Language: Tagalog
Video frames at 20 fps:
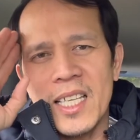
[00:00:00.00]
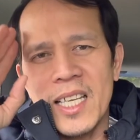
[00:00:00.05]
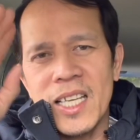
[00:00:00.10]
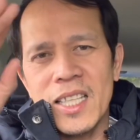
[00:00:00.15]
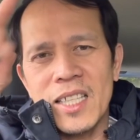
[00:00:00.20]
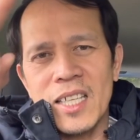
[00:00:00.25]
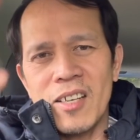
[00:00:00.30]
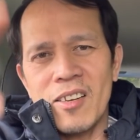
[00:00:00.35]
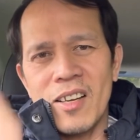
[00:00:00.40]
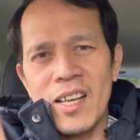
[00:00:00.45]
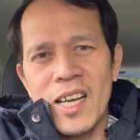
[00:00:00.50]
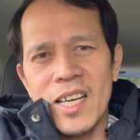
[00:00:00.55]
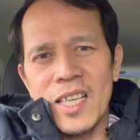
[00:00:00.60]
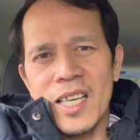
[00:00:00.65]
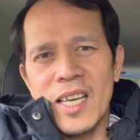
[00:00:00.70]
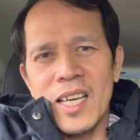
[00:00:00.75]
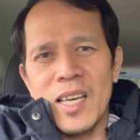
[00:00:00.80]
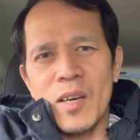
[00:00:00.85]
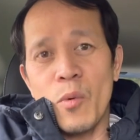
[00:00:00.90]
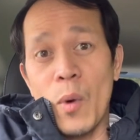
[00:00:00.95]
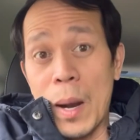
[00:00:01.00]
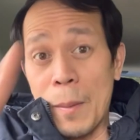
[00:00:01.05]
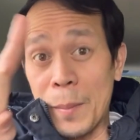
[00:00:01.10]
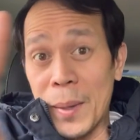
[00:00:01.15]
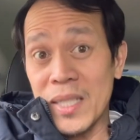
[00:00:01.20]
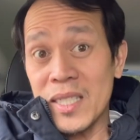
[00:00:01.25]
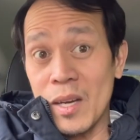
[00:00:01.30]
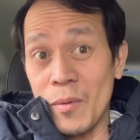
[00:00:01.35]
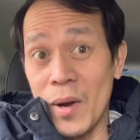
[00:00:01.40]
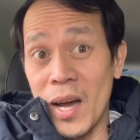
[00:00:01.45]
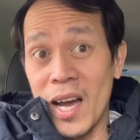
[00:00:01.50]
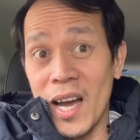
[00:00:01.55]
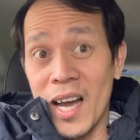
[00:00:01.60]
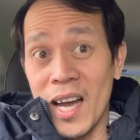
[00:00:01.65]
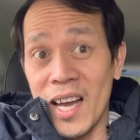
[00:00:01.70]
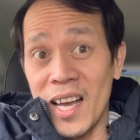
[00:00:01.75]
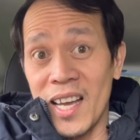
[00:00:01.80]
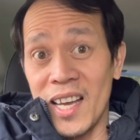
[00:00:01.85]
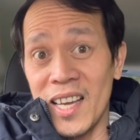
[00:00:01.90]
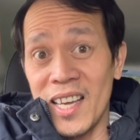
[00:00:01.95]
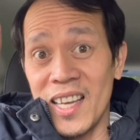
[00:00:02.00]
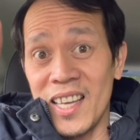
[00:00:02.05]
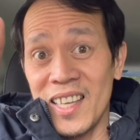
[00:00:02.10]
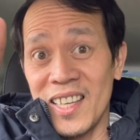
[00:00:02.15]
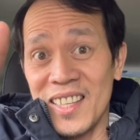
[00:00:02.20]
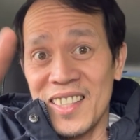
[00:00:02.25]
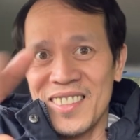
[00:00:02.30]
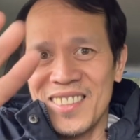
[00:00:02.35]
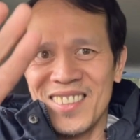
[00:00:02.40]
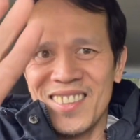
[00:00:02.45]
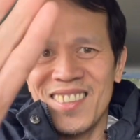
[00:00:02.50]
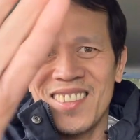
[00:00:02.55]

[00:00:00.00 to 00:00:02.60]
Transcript: Ingat kayo lagi. Huwag pasaway!